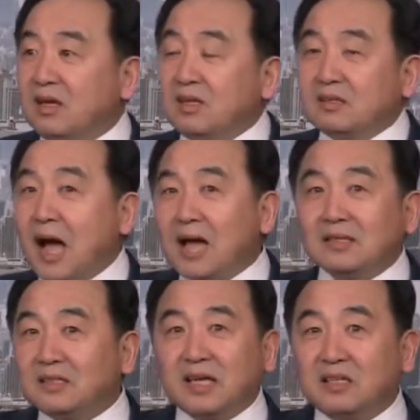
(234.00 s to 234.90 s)
他
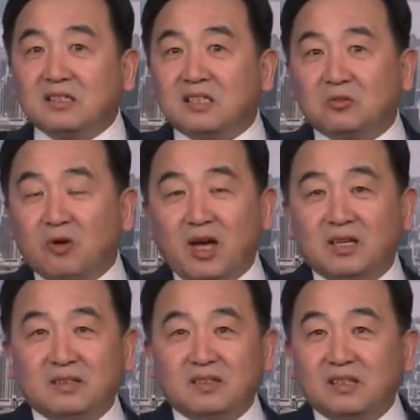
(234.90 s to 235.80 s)
的内阁成员，
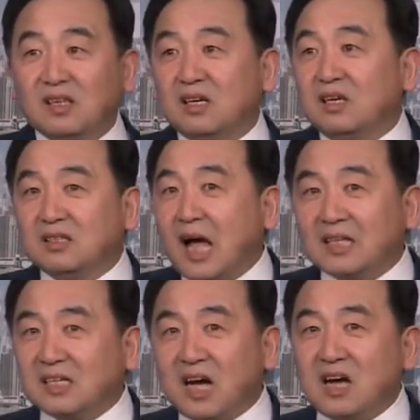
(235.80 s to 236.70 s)
他
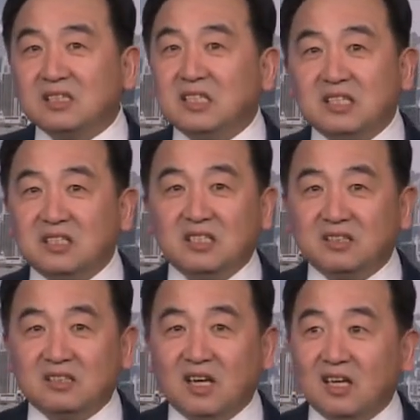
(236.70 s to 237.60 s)
的抗击疫情
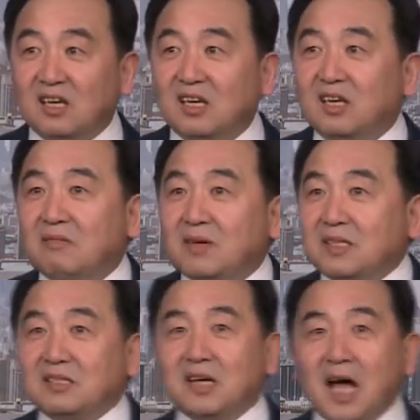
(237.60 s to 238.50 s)
的人，妈
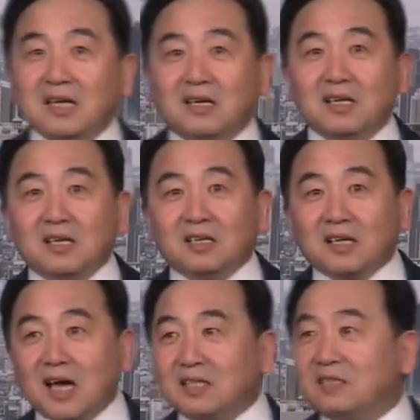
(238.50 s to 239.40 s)
人挨人
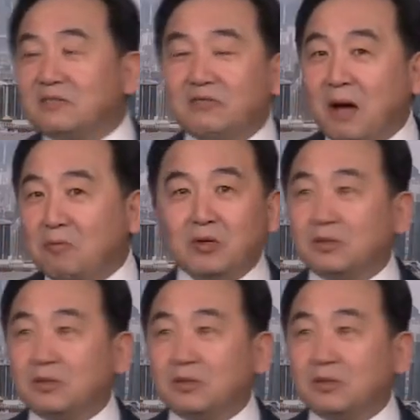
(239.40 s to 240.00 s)
开新闻发布会，